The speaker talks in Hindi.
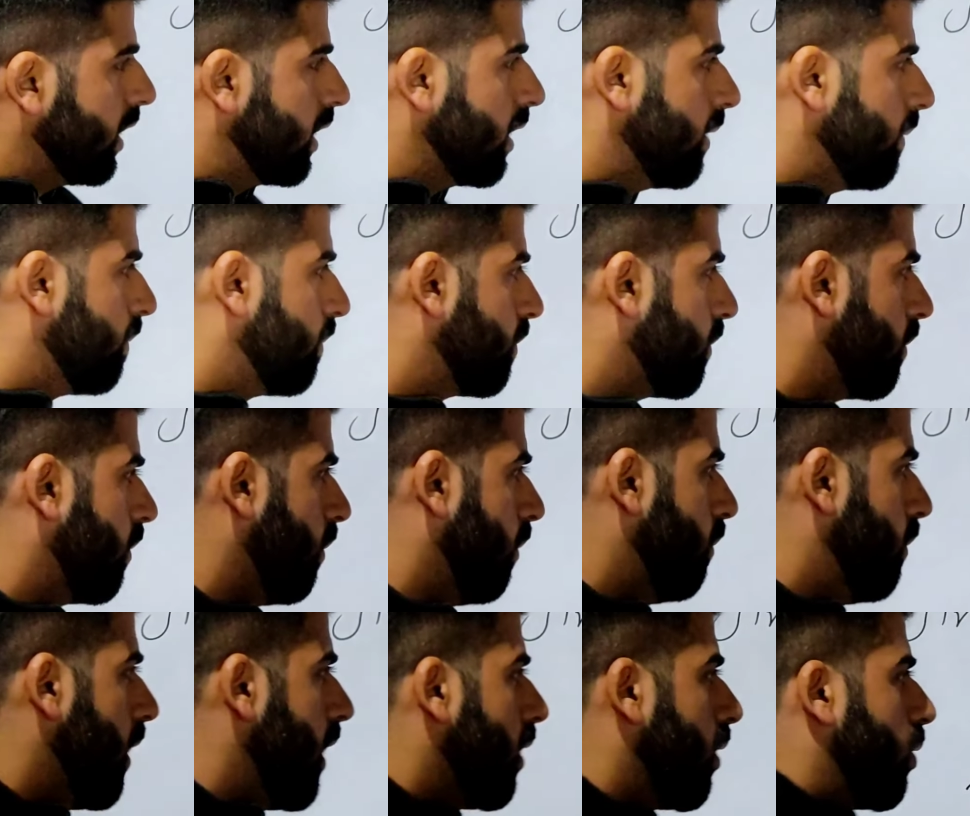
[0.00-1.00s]
देखा
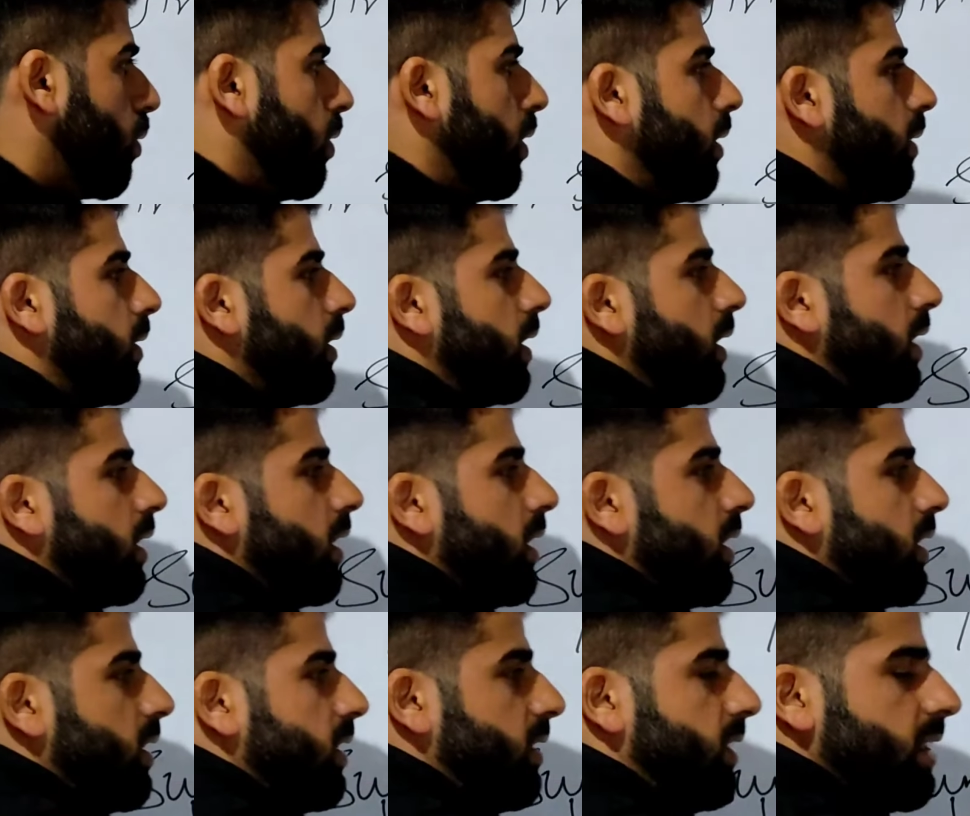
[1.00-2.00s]
बिल्कुल
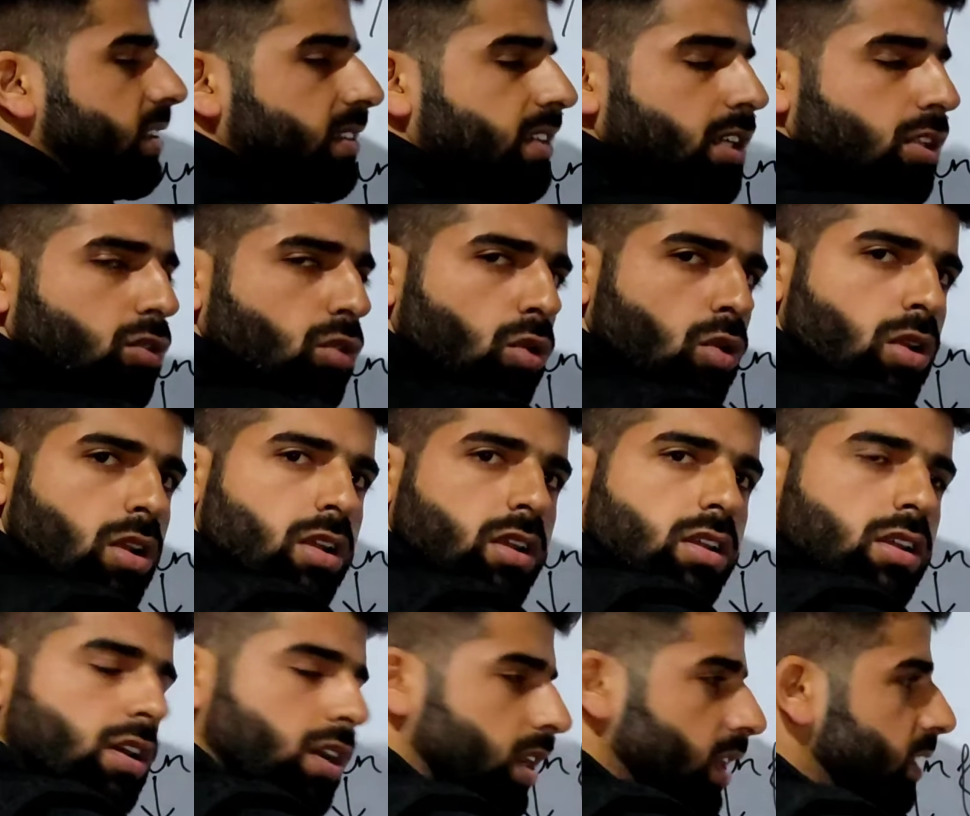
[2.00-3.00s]
जिसकी
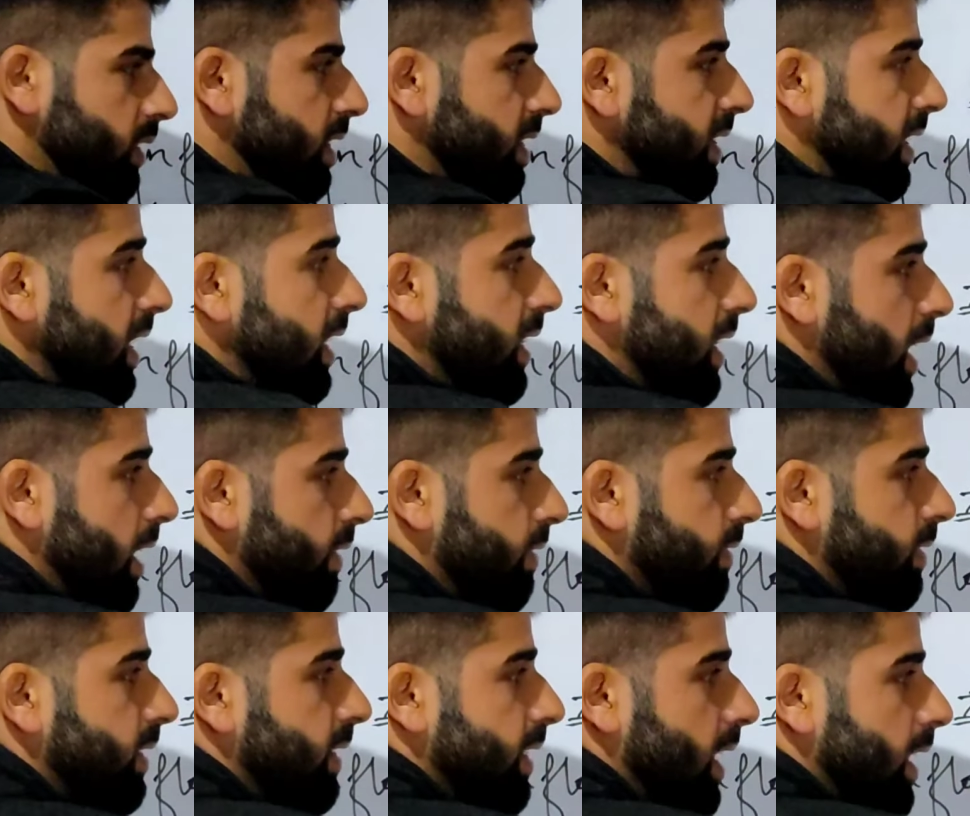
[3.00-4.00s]
तौर जिसकी
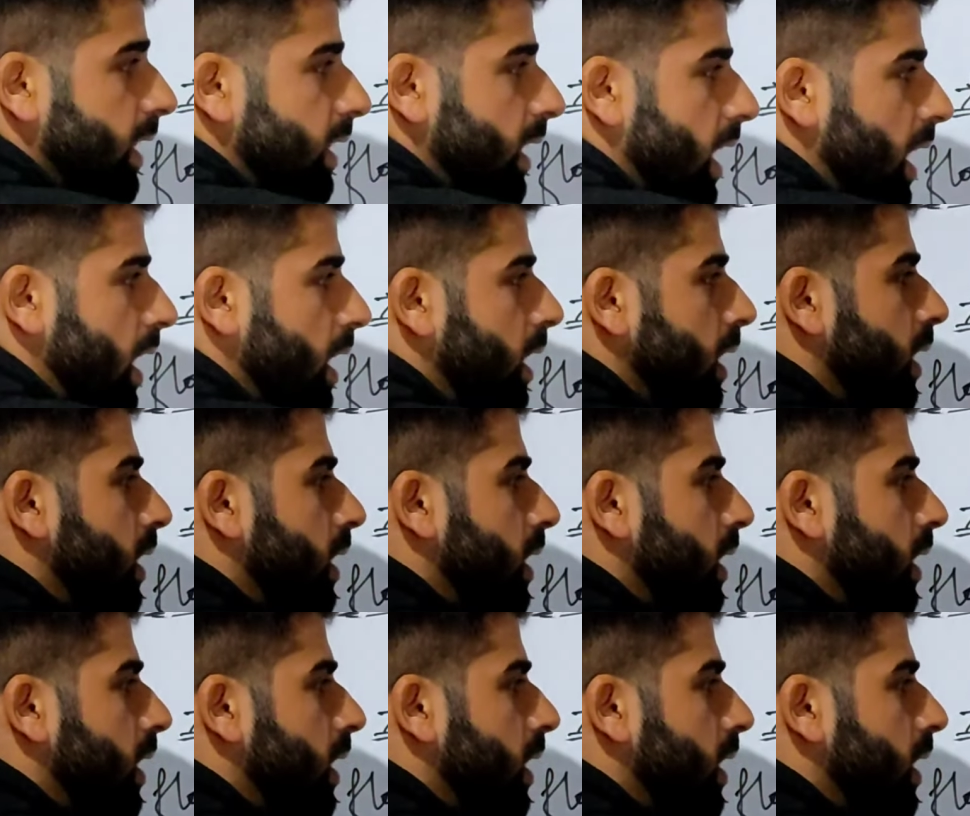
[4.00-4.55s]
तरफ सन था